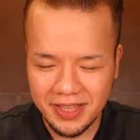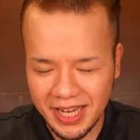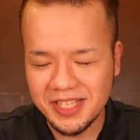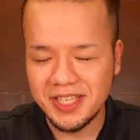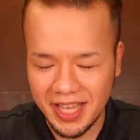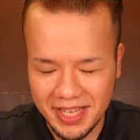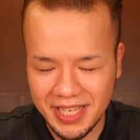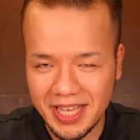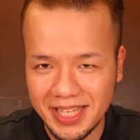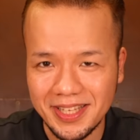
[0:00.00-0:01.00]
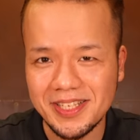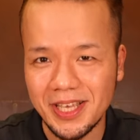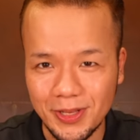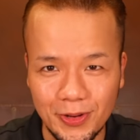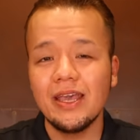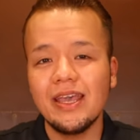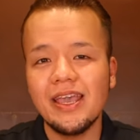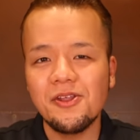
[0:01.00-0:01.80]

ならせていただいたんですけど、えー、